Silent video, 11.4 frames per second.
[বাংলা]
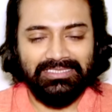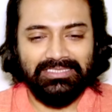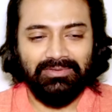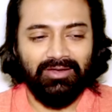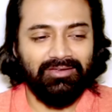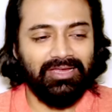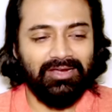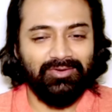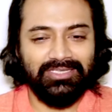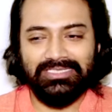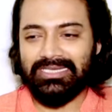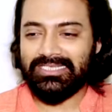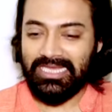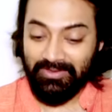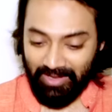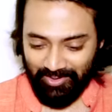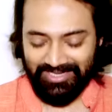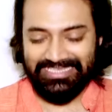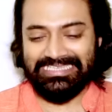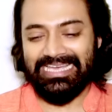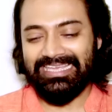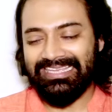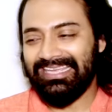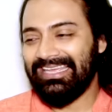যে ভালোটা কারোর কাছে নেই সেই ভালোটা চাই